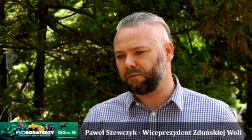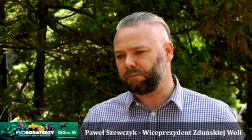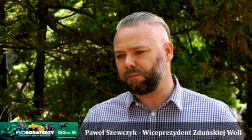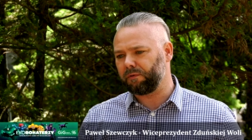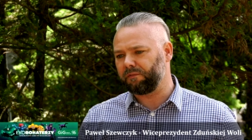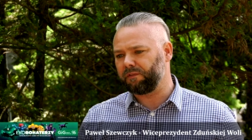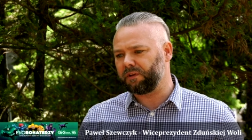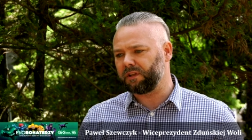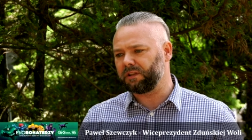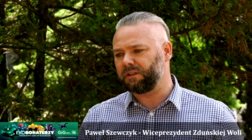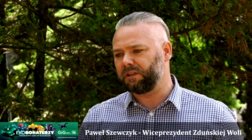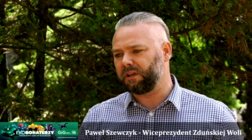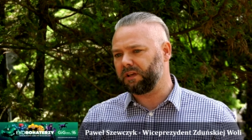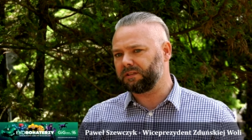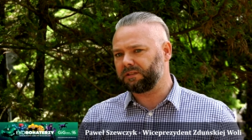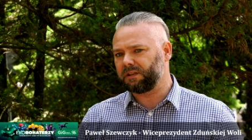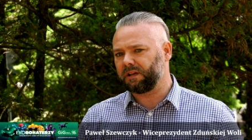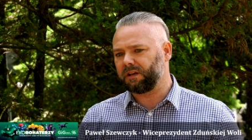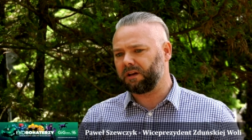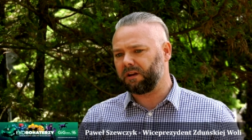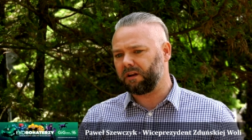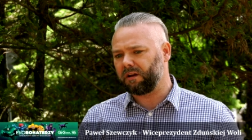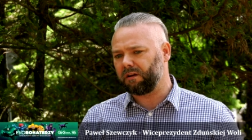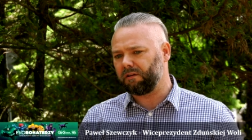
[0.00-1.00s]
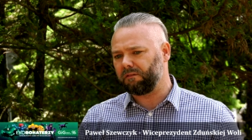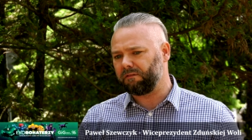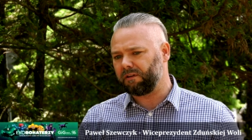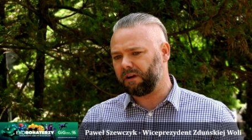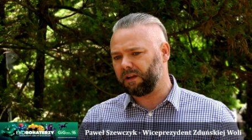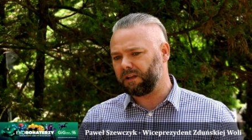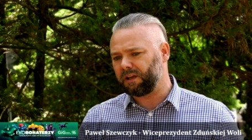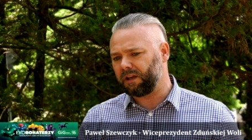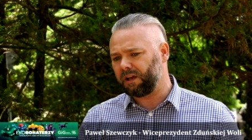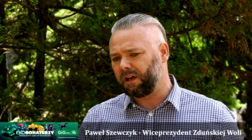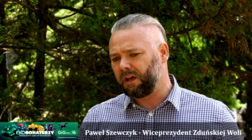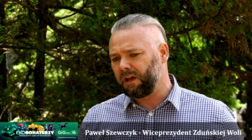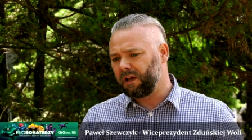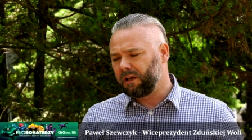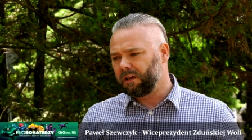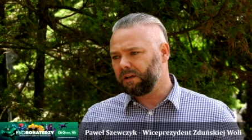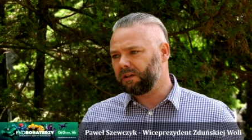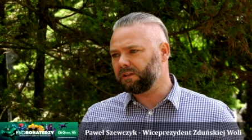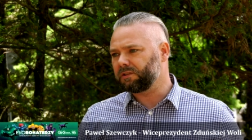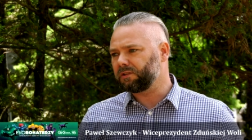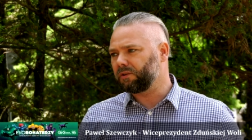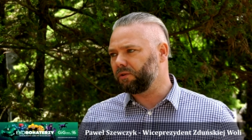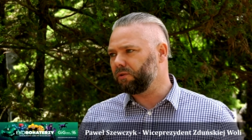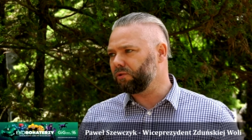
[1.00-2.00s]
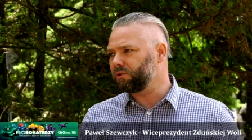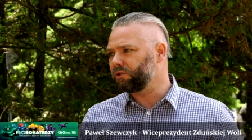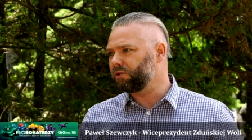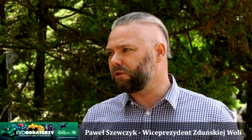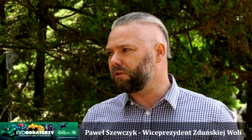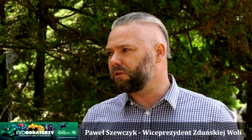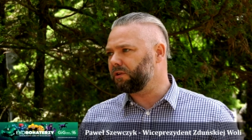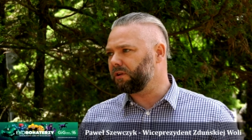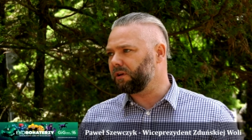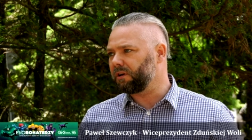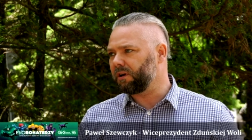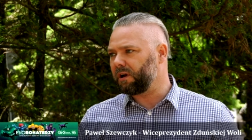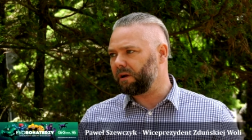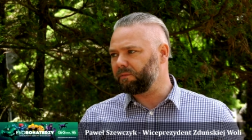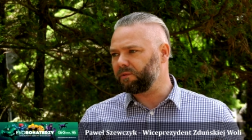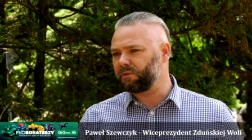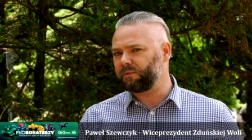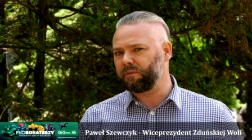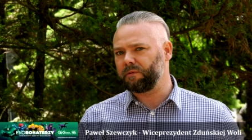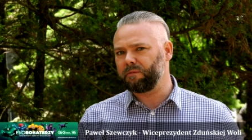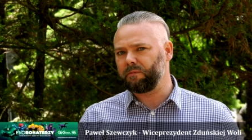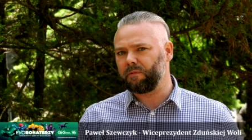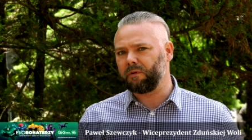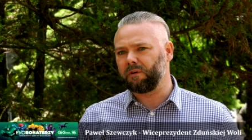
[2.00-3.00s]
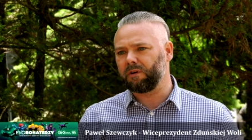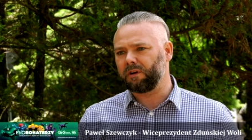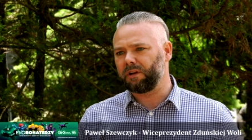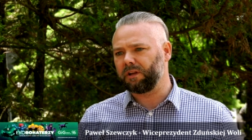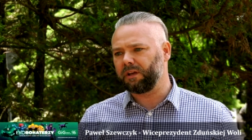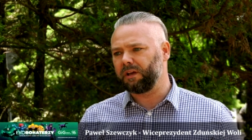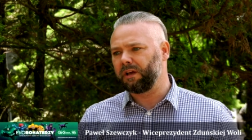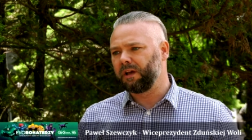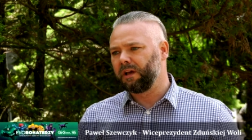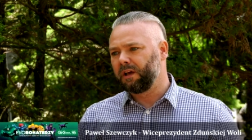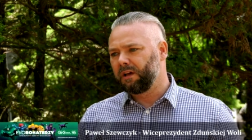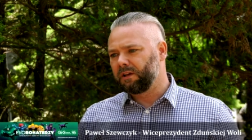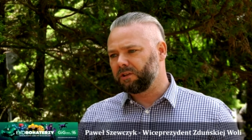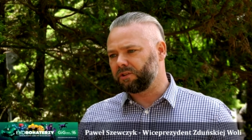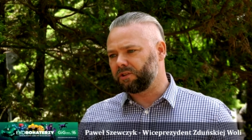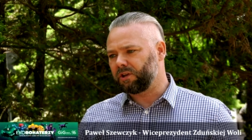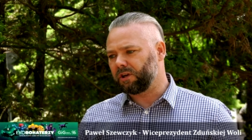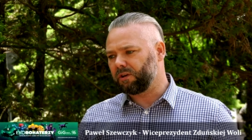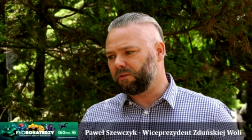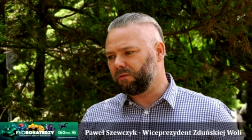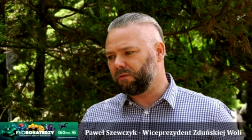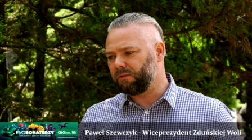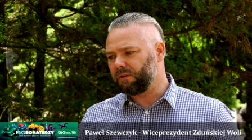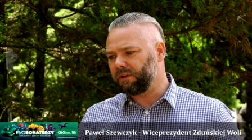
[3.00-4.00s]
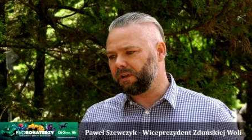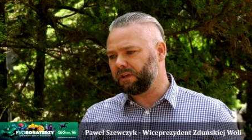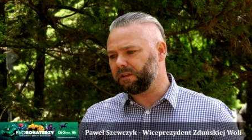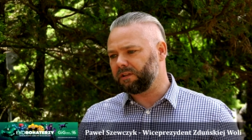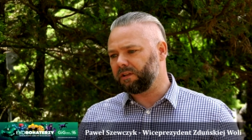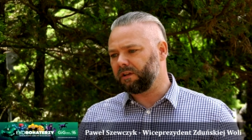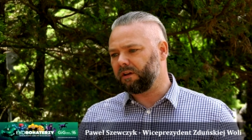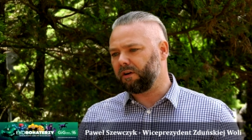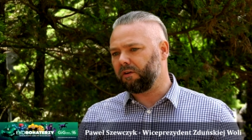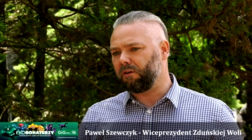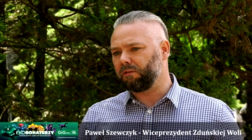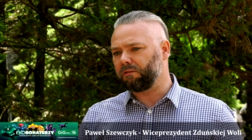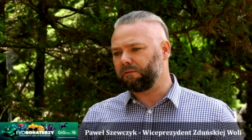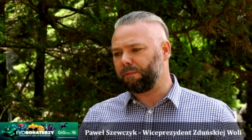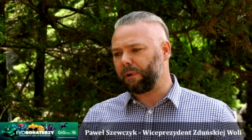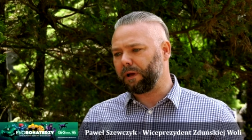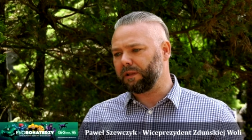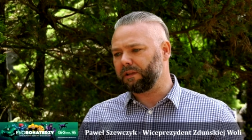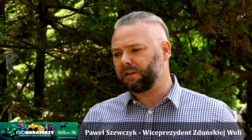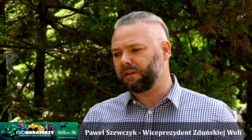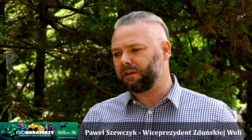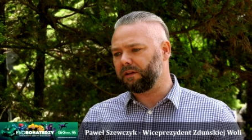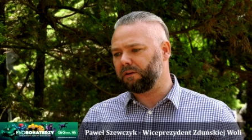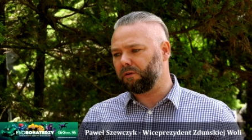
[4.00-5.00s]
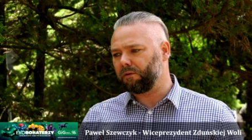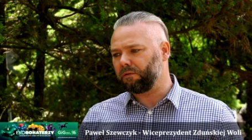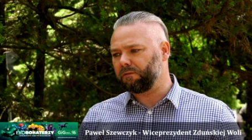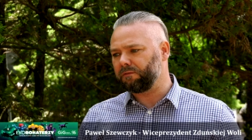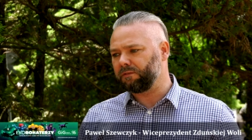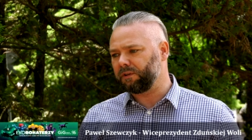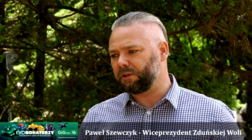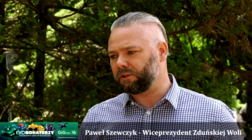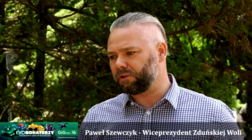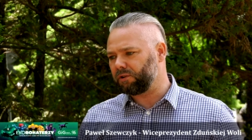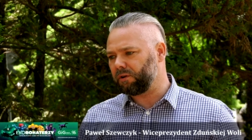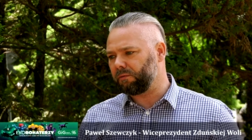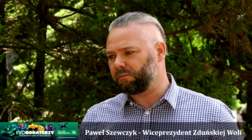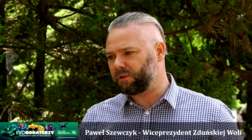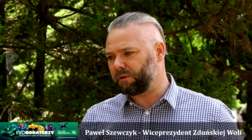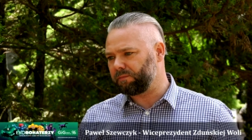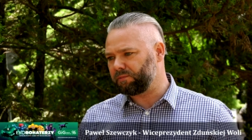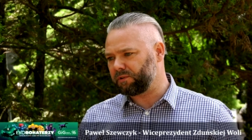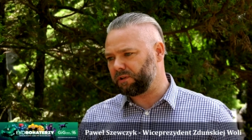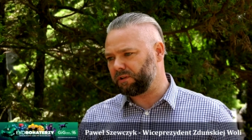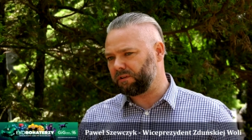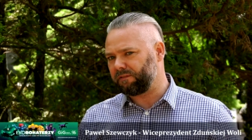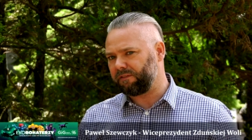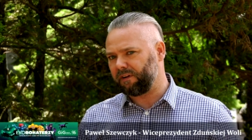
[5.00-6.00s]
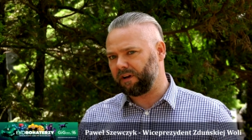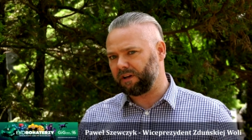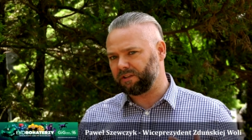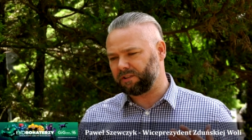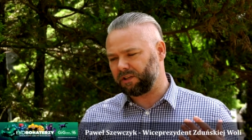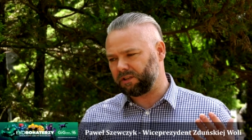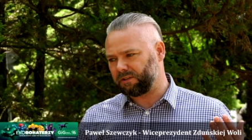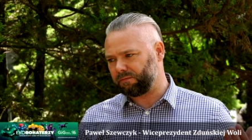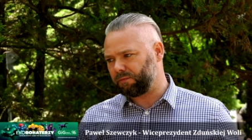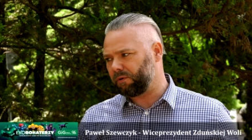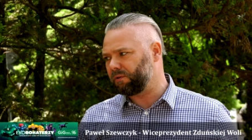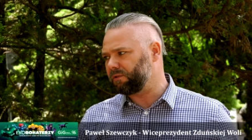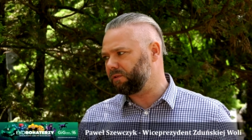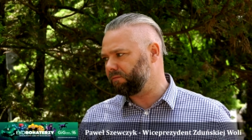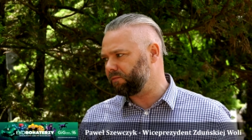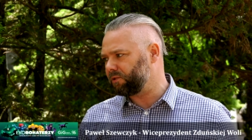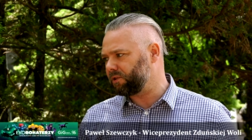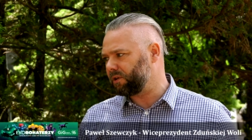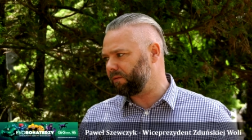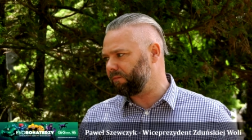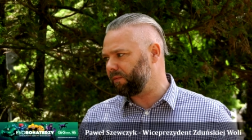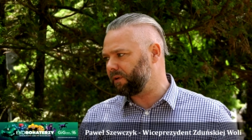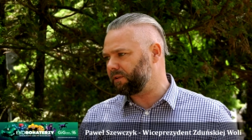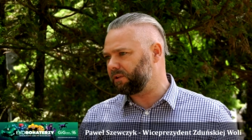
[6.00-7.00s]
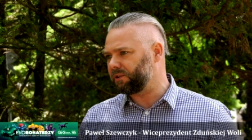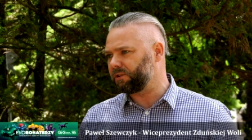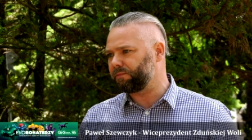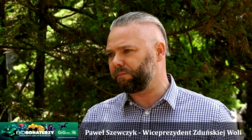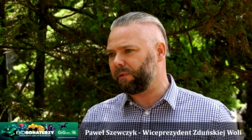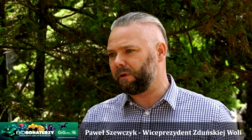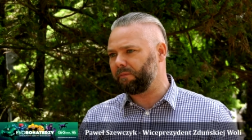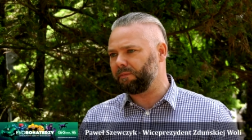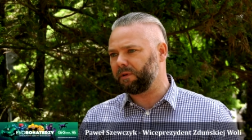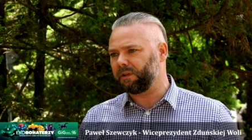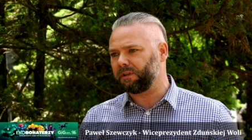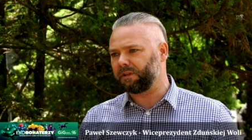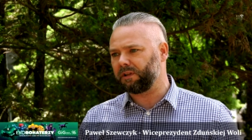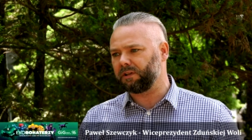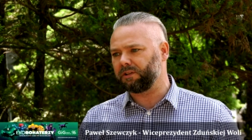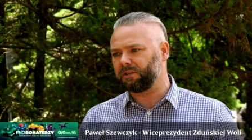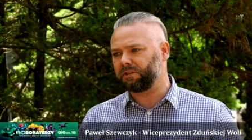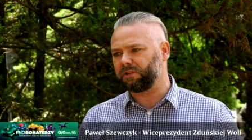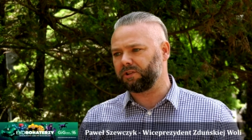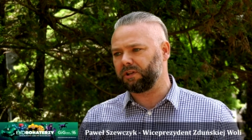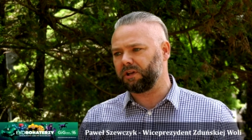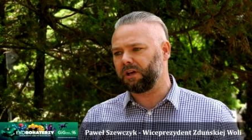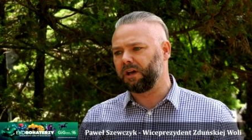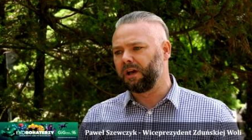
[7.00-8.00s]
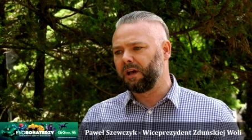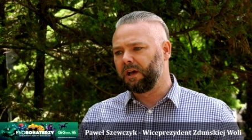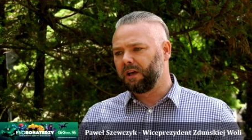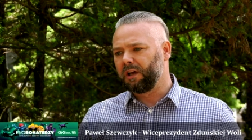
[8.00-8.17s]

odpowiednie ich segregowanie jest klucz do tego, abyśmy mogli szczególnie te odpady również dobrze przetwarzać, bo o tym trzeba też pamiętać, że